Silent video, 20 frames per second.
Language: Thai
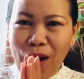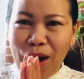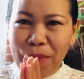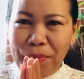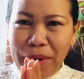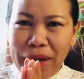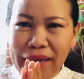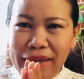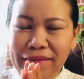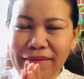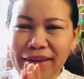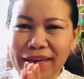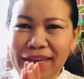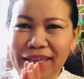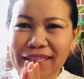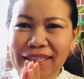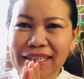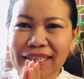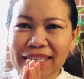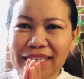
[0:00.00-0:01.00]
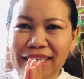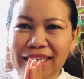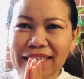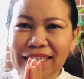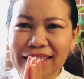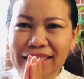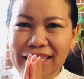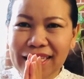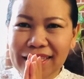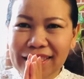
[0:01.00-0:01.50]
อภัยไว้ณที่นี้ด้
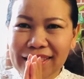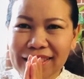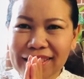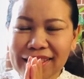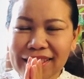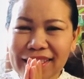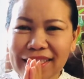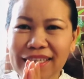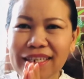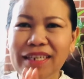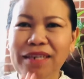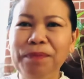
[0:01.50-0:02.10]
วยจ้ะเด้อ